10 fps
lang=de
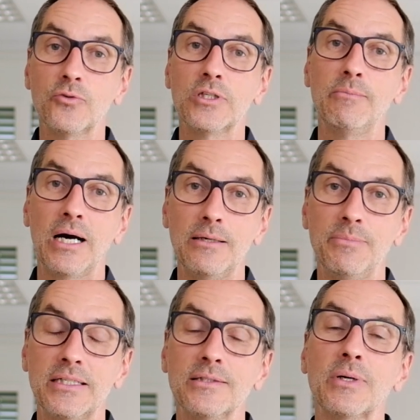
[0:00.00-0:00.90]
und dem
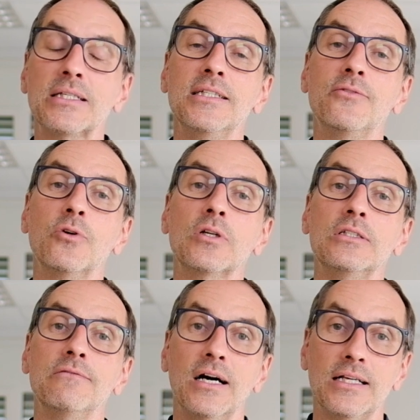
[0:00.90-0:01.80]
iPad passiert
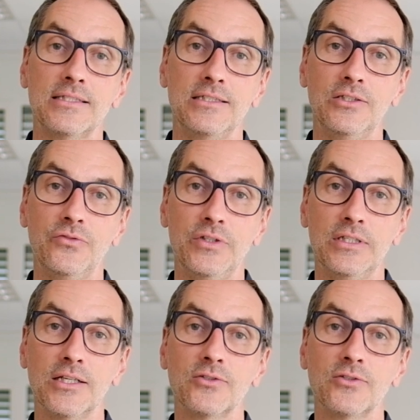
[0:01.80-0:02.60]
wirklich wahnsinnig viel.